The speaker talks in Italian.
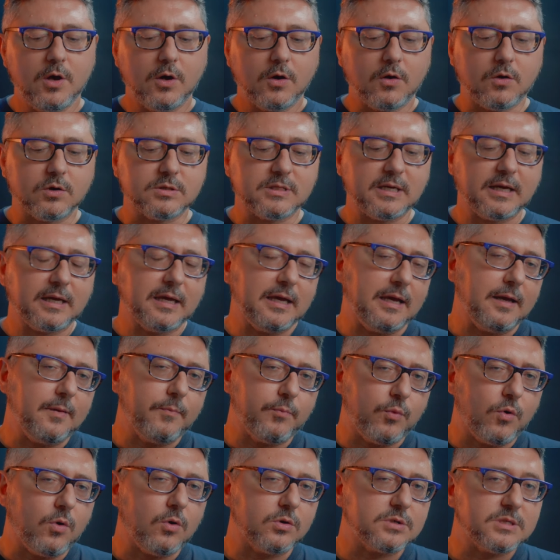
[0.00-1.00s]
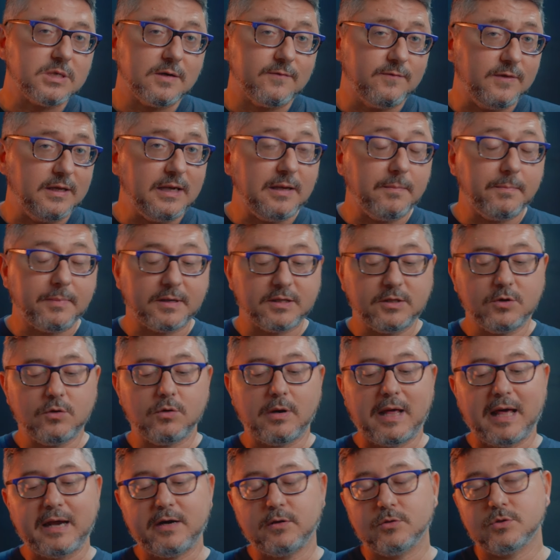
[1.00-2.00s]
cosa che può servire in
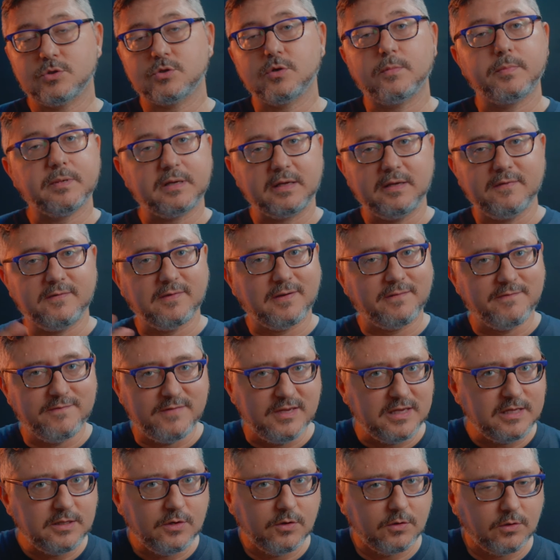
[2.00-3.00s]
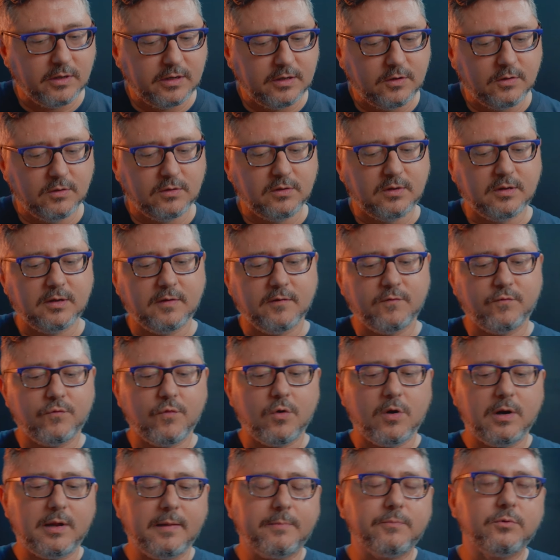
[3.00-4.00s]
particolare, non so, per chi fa video e non
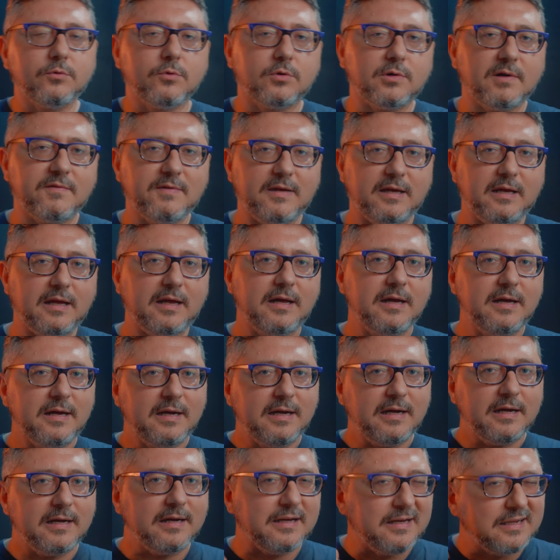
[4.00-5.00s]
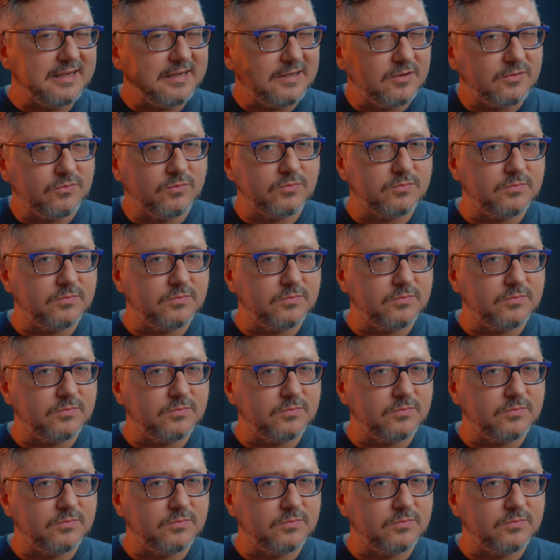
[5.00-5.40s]
vuole appunto avere eh,